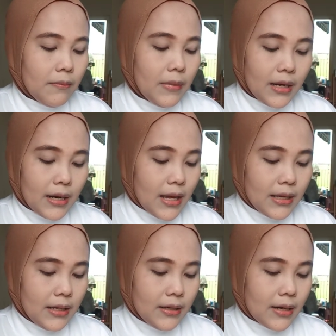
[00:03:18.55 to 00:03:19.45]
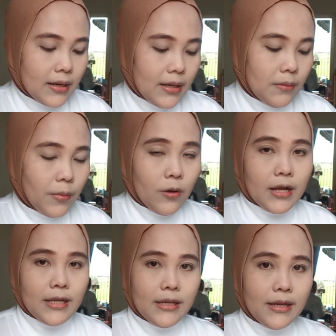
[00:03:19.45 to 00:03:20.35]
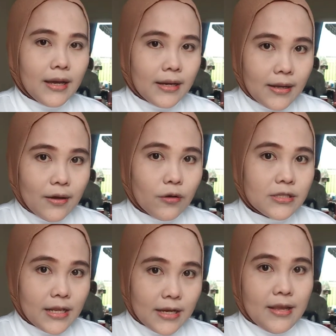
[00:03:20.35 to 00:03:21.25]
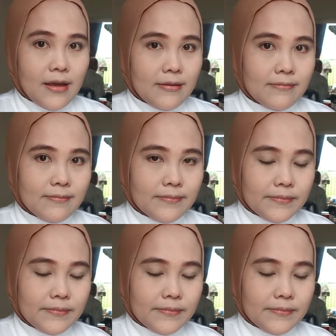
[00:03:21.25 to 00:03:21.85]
merek lain karena Implora ini nggak ada concealernya